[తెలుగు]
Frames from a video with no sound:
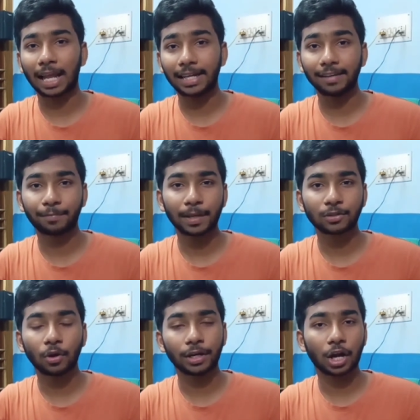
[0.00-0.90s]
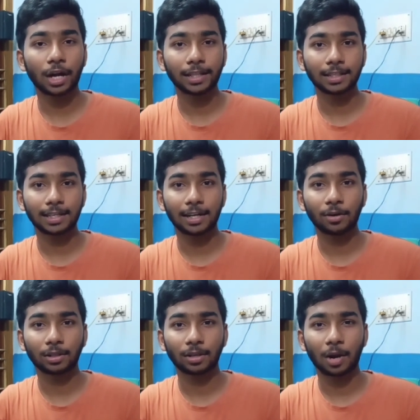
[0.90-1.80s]
థర్టీ ఎఫ్పిఎస్లో రికార్డ్ అయితే
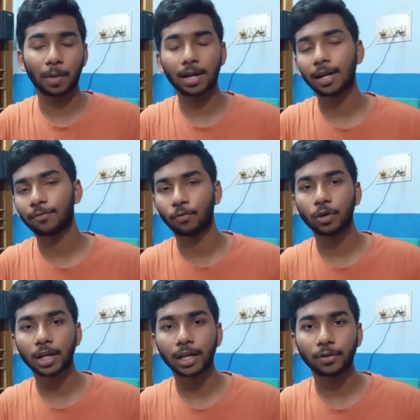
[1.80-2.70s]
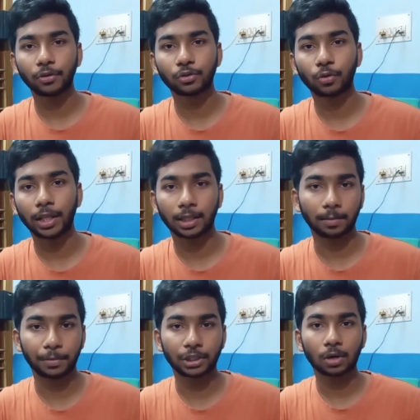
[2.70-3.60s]
చేయగలుగుతుంది అనమాట అంటే ఫోర్ కే అంటే ఎంత
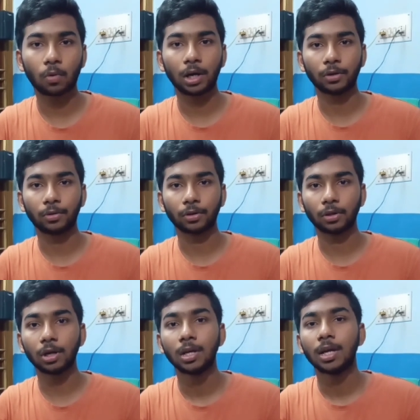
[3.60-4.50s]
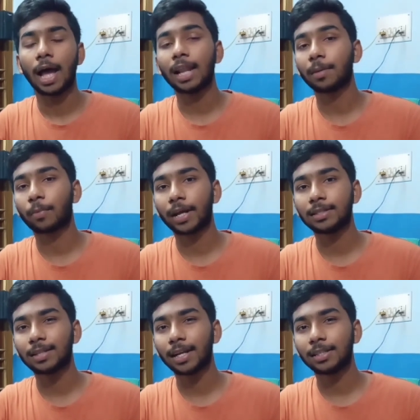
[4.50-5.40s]
పిక్చర్ క్వాలిటీ ఉంటుందో అలాగే
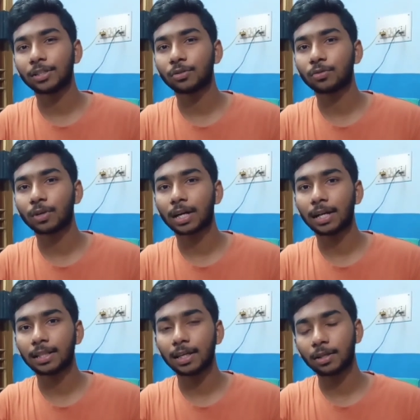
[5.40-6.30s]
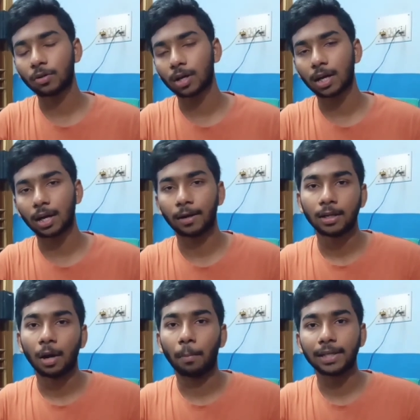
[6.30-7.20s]
ప్రైస్ రేంజ్ థింగ్ చూసుకున్నట్లయితే ఇది ఒక
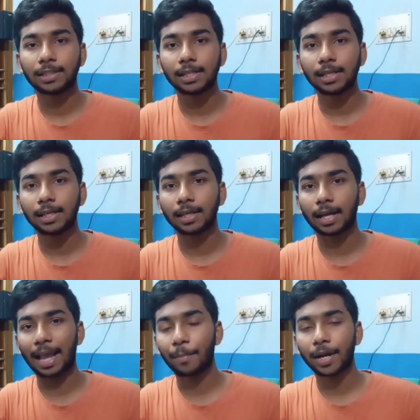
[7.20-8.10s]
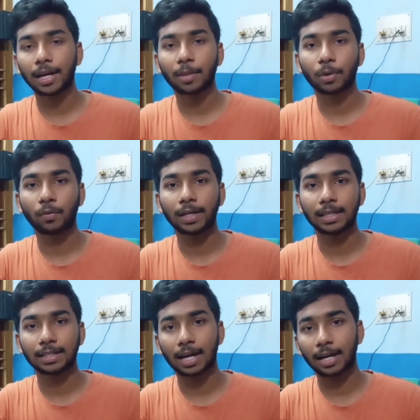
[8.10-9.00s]
మంచి కెమెరా ఎంత
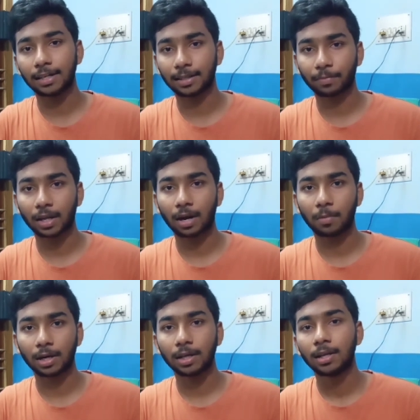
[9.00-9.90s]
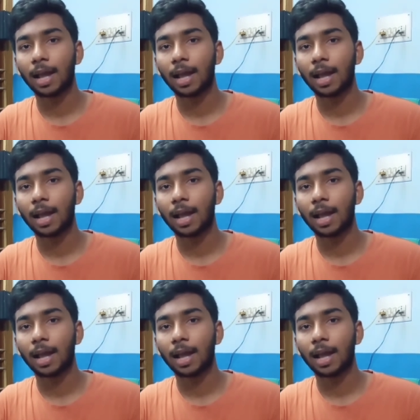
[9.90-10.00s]
ప్రొవైడ్ చేస్తారని నేను చెప్తాను అనమాట